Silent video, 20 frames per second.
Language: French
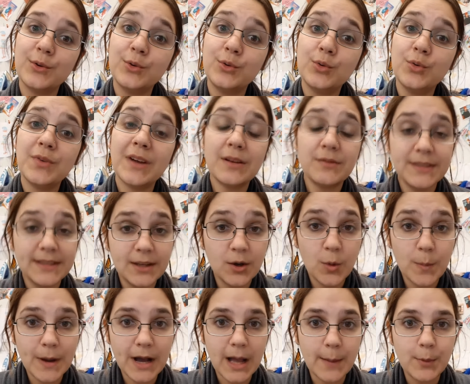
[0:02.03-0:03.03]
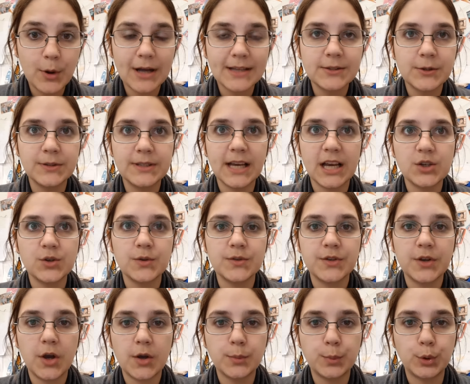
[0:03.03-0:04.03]
une nouvelle vidéo par rapport à ce tirage au
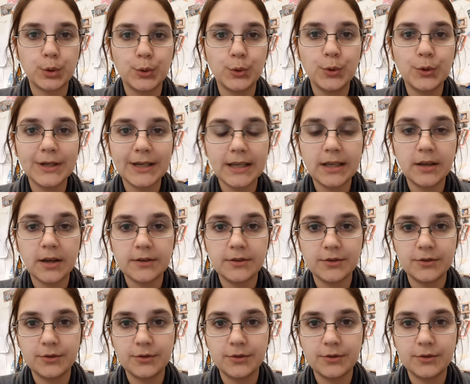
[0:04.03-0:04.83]
sort pour le lot Cricut